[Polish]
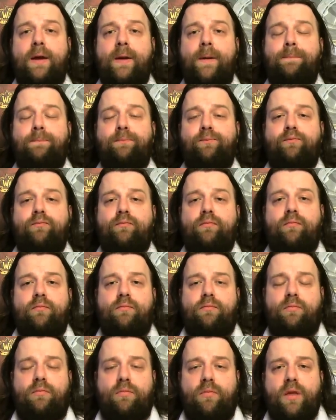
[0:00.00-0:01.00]
mm,
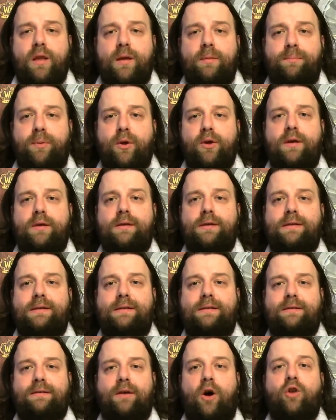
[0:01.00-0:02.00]

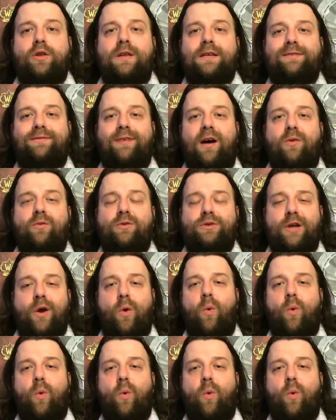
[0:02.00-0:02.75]
y, odezwał się